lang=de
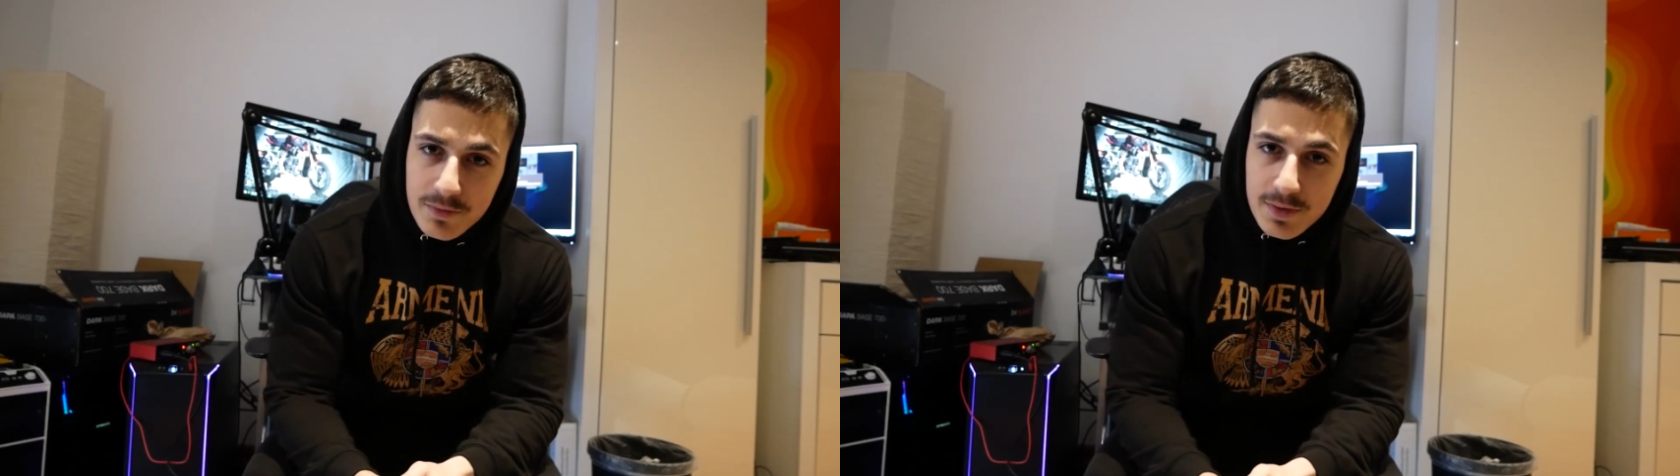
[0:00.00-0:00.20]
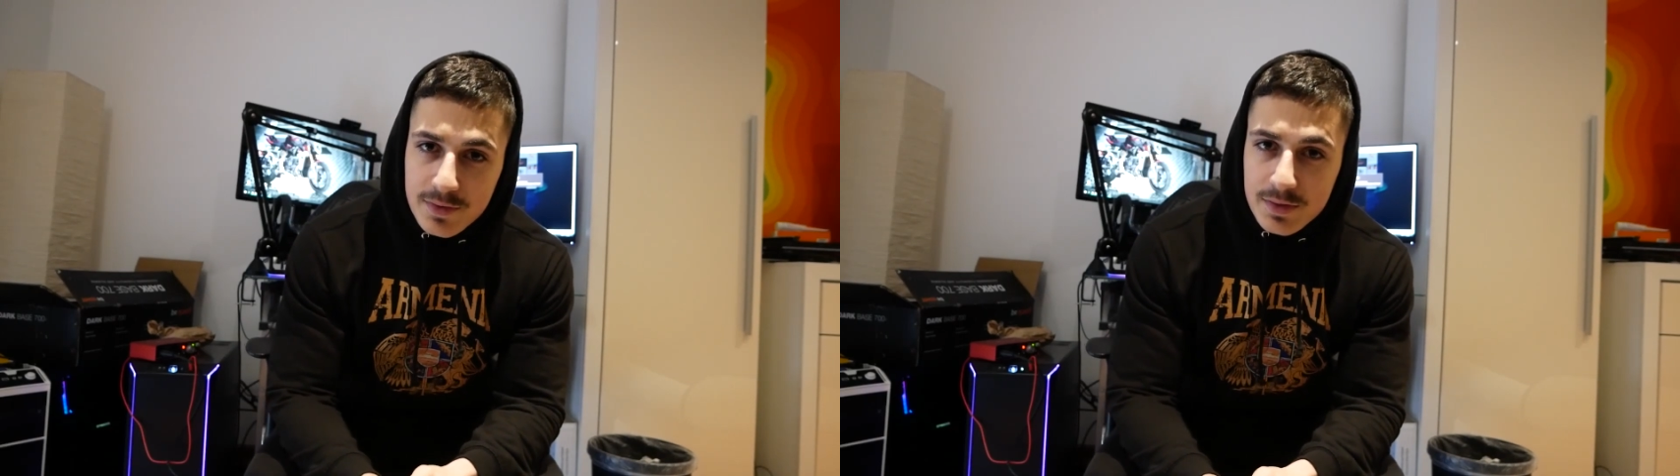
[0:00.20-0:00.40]

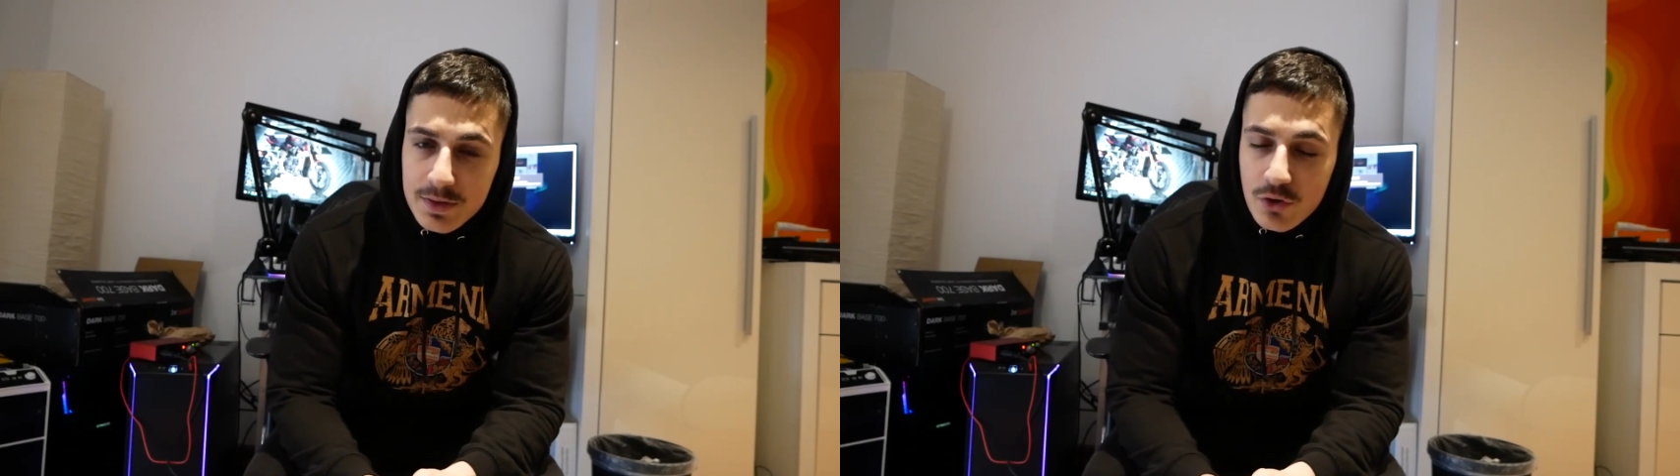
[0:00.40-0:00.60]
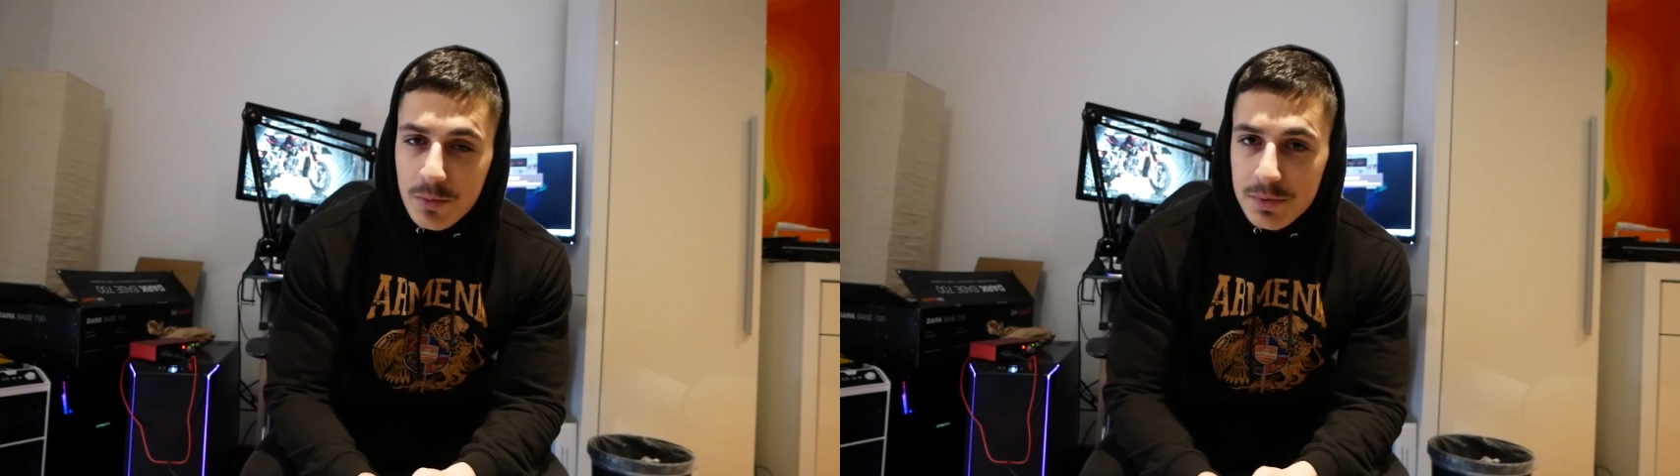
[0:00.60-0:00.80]
was in die
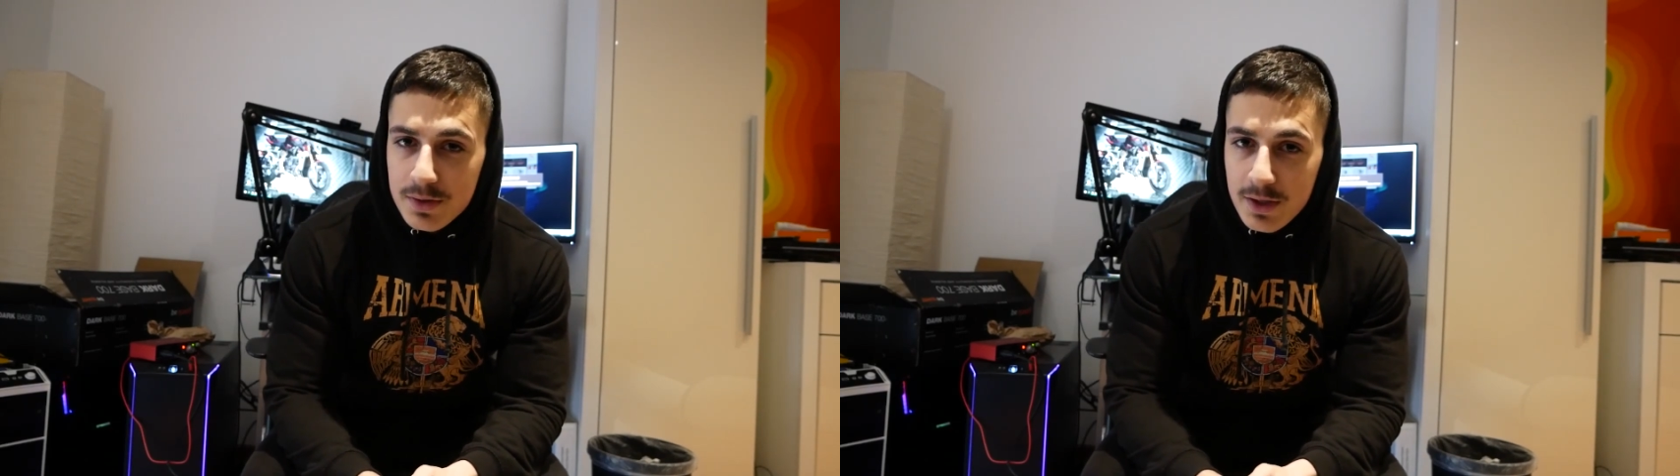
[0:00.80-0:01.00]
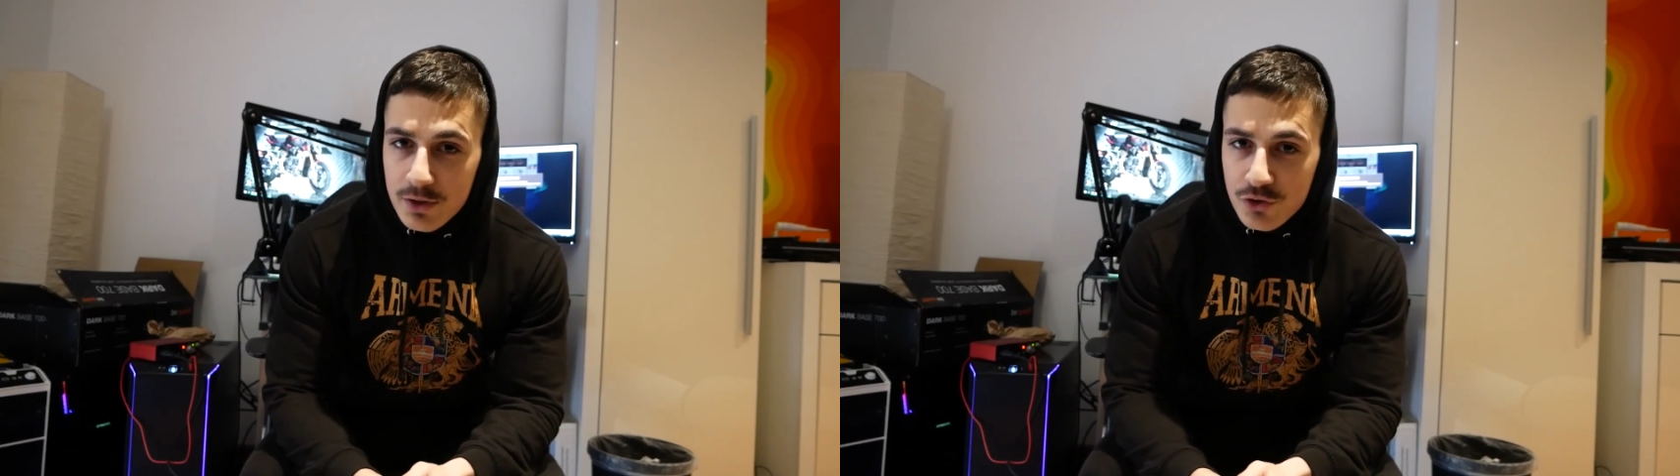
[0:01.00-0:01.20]

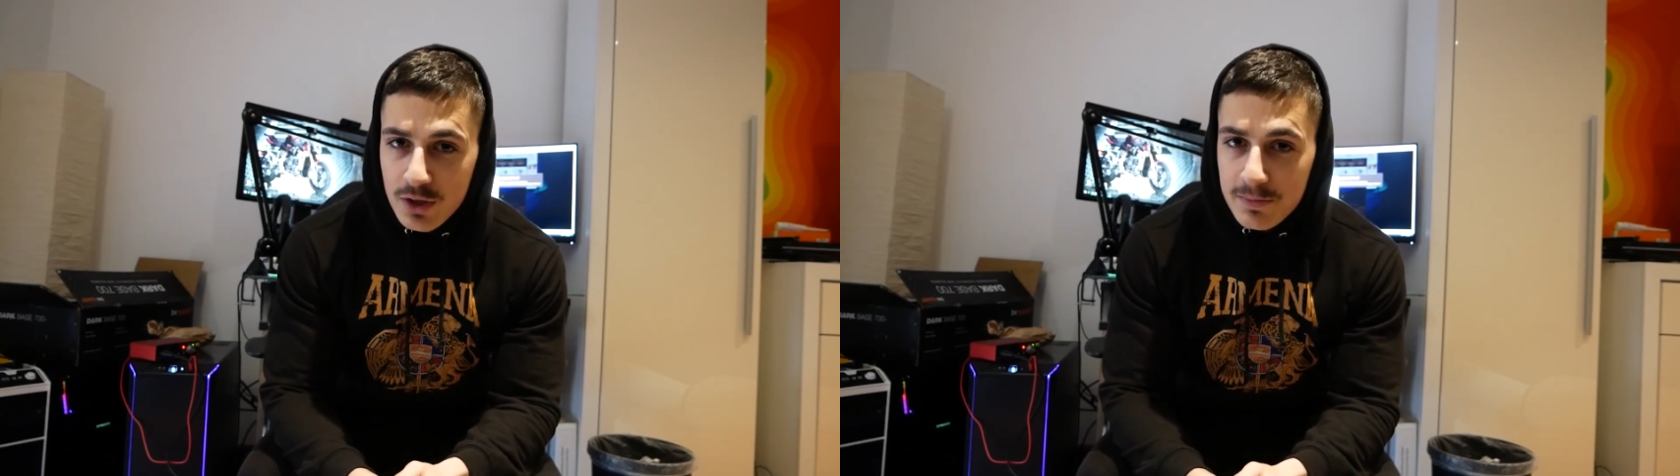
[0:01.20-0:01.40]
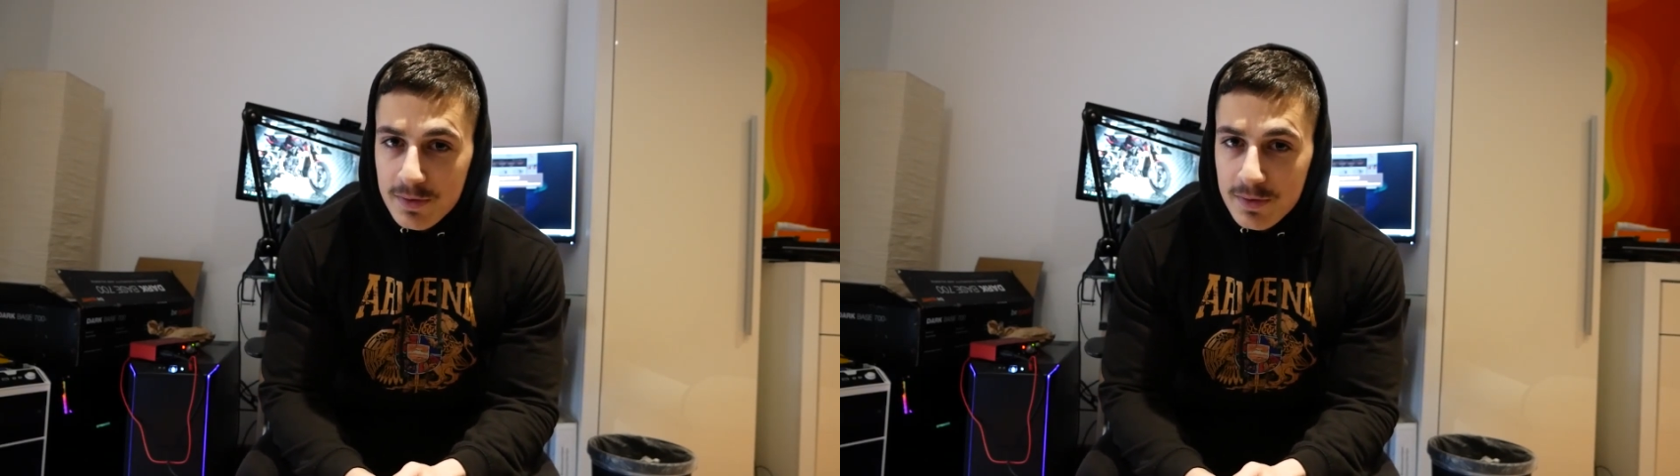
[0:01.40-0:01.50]
Kommentare schreiben,